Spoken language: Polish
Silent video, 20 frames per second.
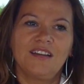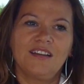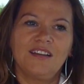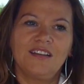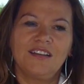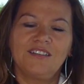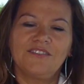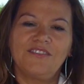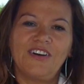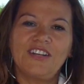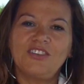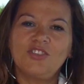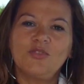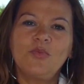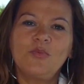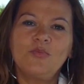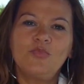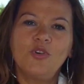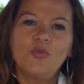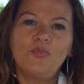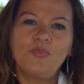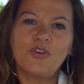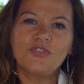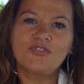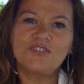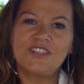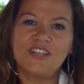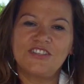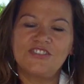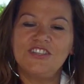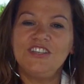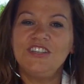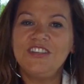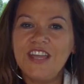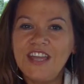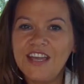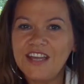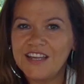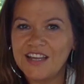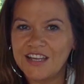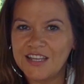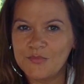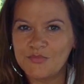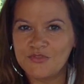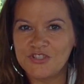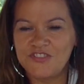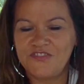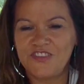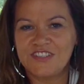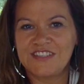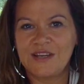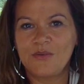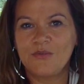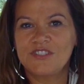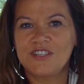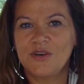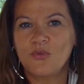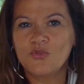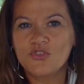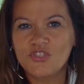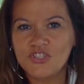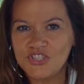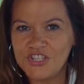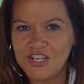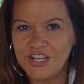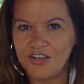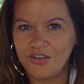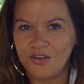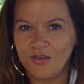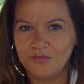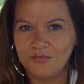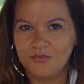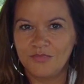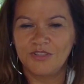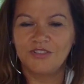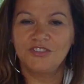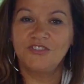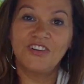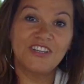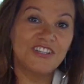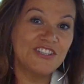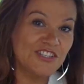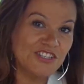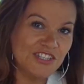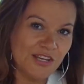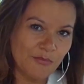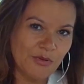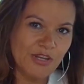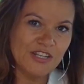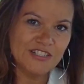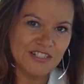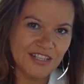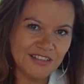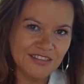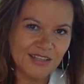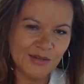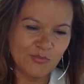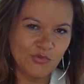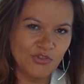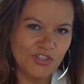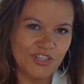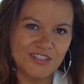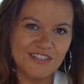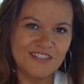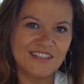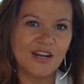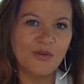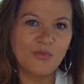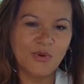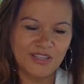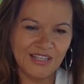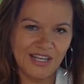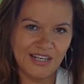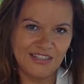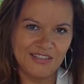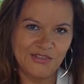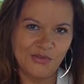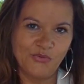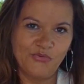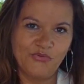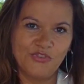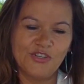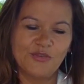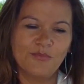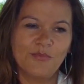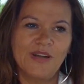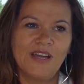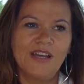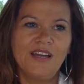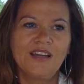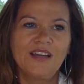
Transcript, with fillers: y, warto by było poznać idee, jakie przyświecały założycielom 25 lat temu, kiedy zakładali tą firmę.